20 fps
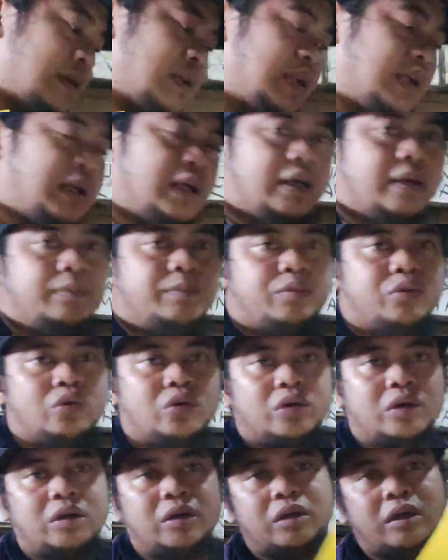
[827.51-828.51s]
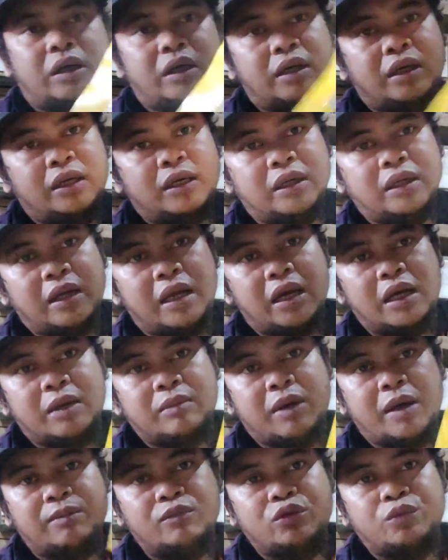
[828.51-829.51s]
Ini uh,
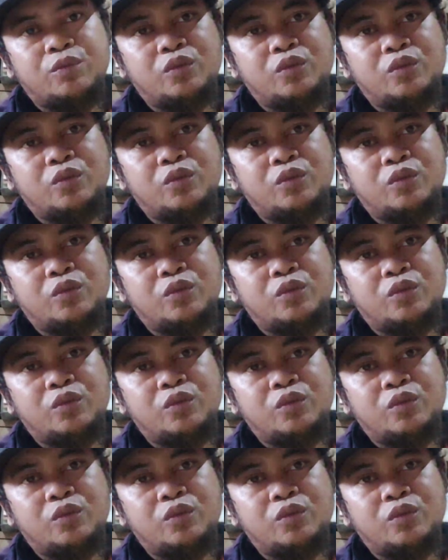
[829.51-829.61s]
lahar bambu